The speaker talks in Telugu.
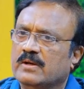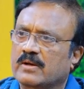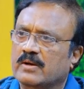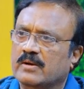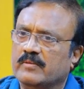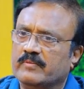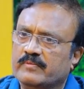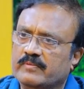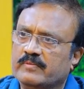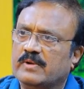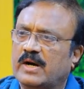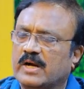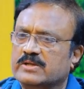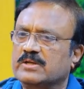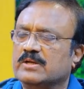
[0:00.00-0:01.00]
uh,
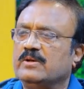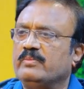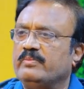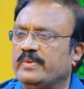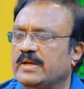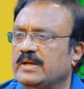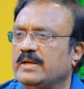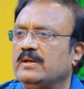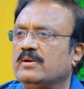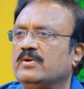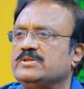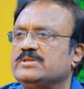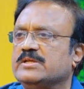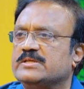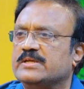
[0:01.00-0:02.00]
ఆక్షన్లో బిగినింగ్లో
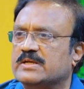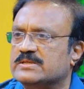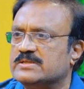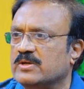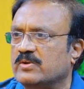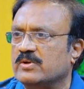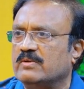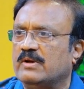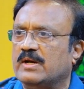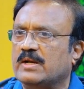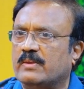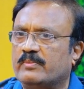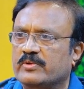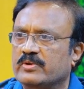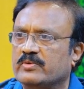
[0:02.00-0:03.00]
వచ్చిన సెట్స్లో ఉన్న
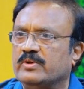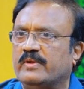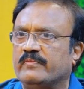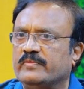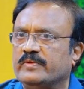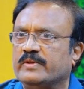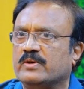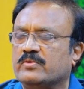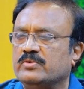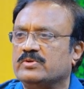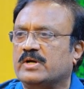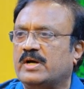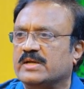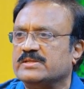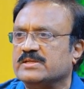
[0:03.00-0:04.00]
వాళ్ళు అప్పుడు అందరు
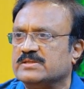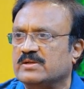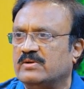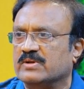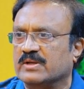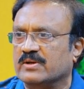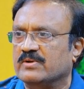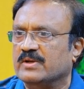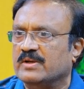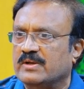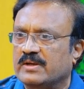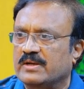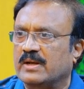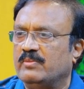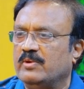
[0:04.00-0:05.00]
కొంచెం కాషియస్గా ఉంటారు
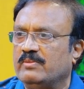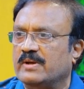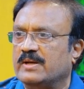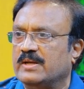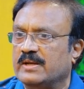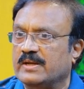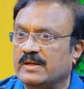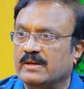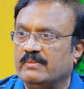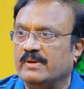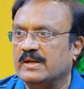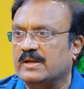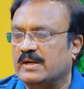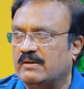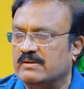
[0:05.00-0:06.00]
డబ్బులు పెట్టడానికి ఇంకా
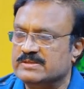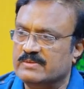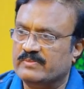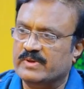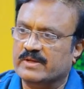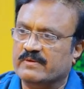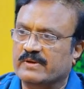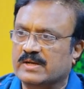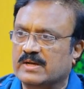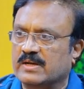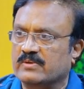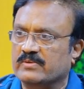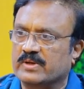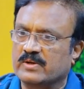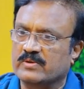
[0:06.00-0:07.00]
మనకు కావాల్సిన ప్లేయర్
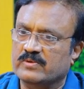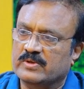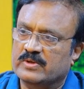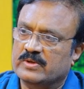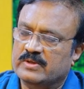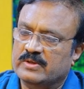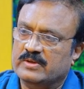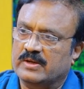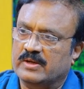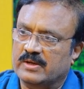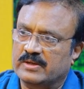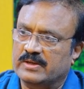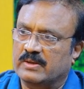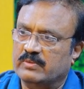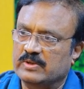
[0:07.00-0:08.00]
వెనకాల ఉన్నాడు
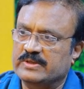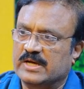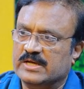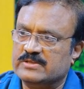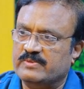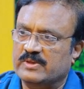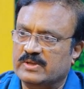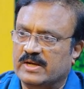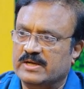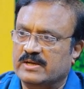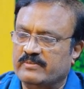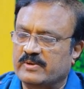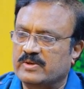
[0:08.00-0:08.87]
uh, డబ్బులు దాచిపెట్టు అట్టే